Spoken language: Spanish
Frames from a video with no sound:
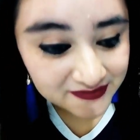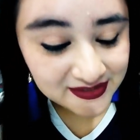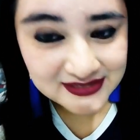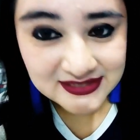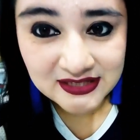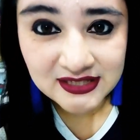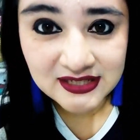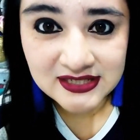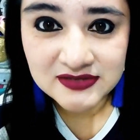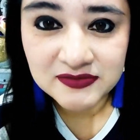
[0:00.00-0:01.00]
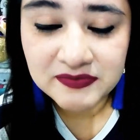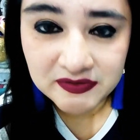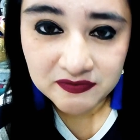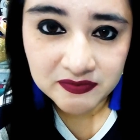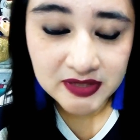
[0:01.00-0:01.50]
interesante que es un
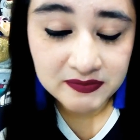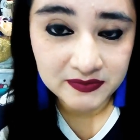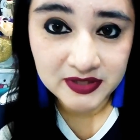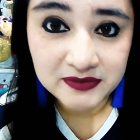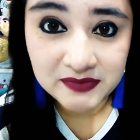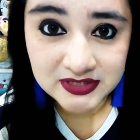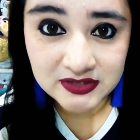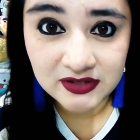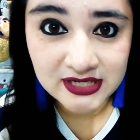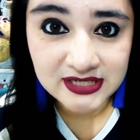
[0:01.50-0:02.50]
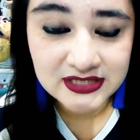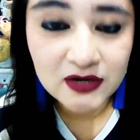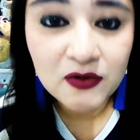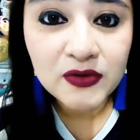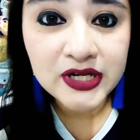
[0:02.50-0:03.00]
perfume de primera impresión que es
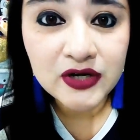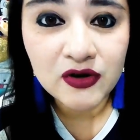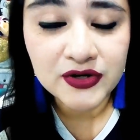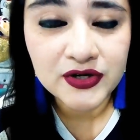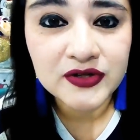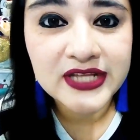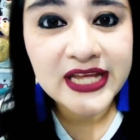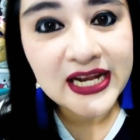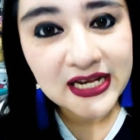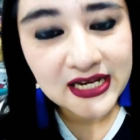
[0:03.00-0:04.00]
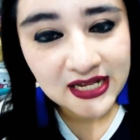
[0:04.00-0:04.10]
el unicornio de